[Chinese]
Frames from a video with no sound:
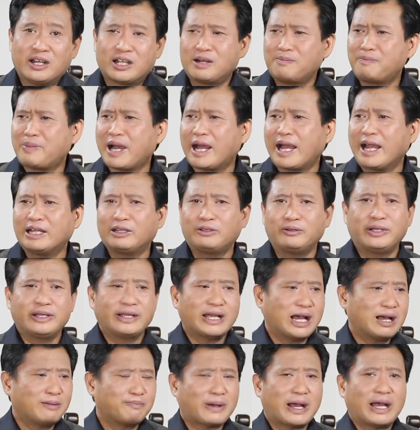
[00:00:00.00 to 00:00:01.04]
说排队
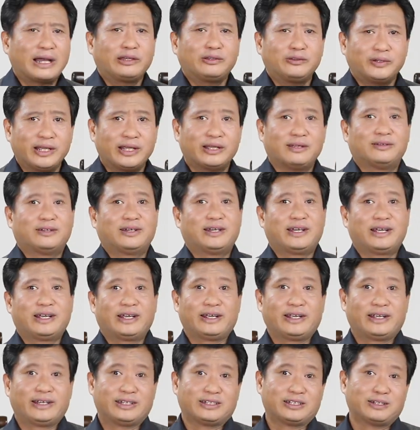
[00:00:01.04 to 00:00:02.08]
啊排队，
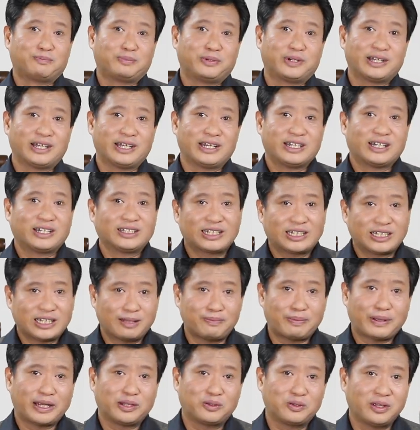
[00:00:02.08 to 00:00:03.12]
哎，这波格里让大
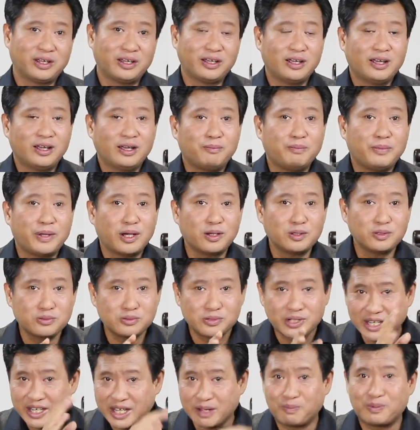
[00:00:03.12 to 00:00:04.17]
家排队。苗
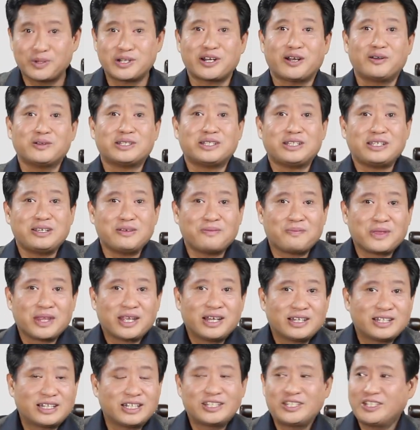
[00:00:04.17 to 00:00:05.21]
族人也不着急，
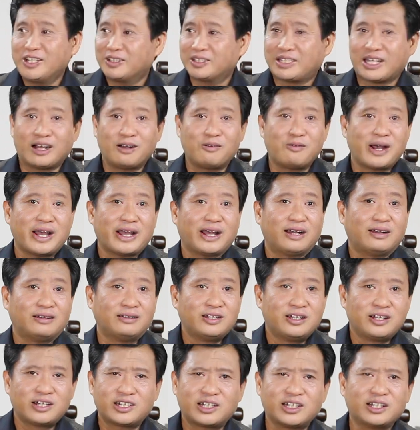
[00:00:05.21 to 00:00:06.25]
在教堂外啊
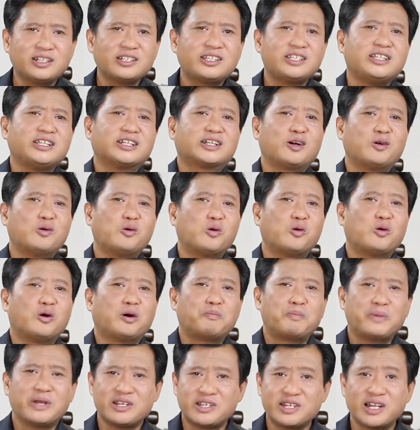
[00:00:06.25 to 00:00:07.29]
升起篝火，
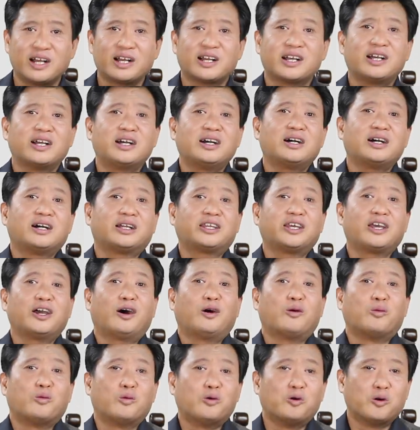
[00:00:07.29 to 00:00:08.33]
边唱歌
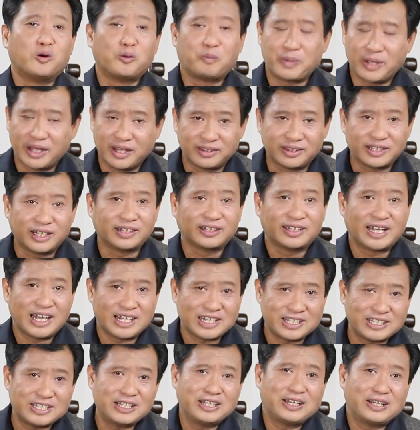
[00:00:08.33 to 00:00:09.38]
跳舞边等
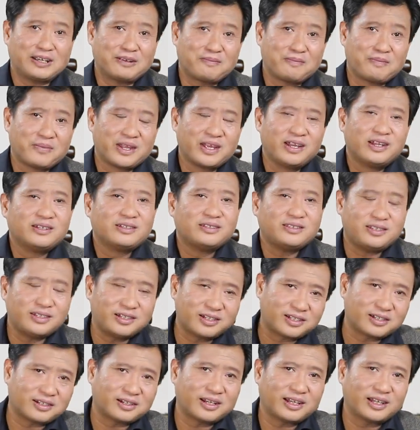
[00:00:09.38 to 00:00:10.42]
待洗礼。
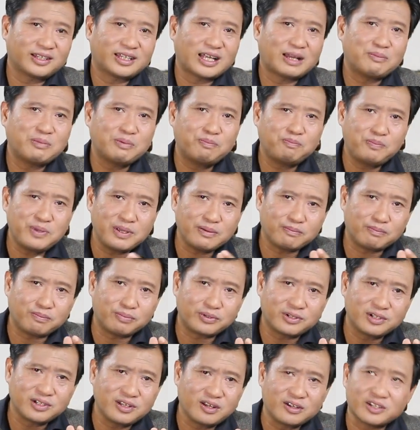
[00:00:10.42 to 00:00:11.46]
其实啊，他们并
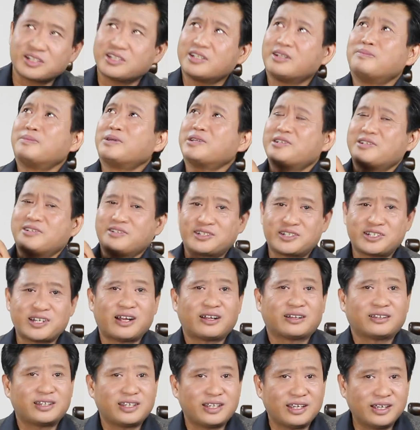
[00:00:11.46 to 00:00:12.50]
不知道什么是
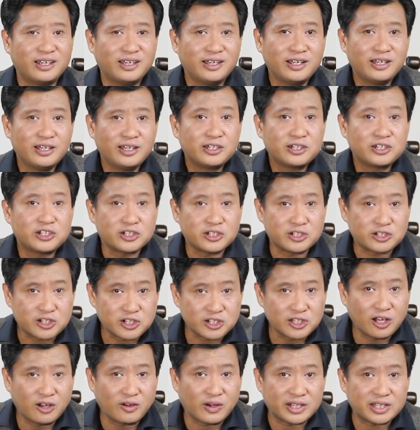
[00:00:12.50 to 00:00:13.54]
上帝。只
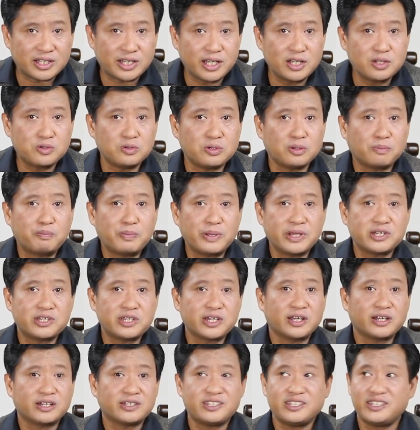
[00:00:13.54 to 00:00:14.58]
知道啊，也许被
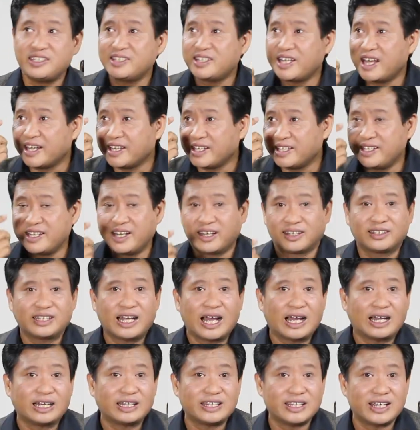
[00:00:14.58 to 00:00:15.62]
这个鸡蛋一样
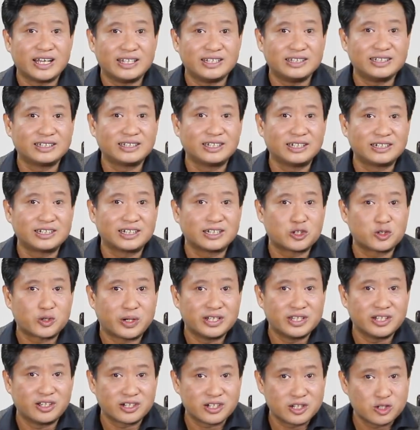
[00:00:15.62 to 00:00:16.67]
大的眼睛的这个
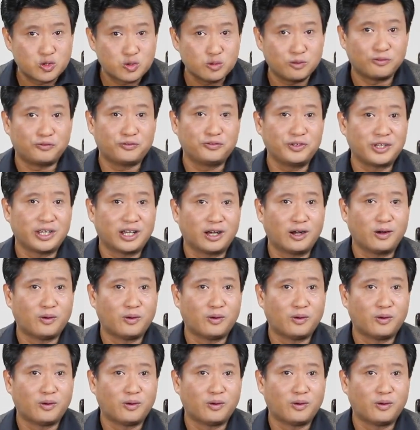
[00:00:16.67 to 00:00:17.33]
传教士祝福以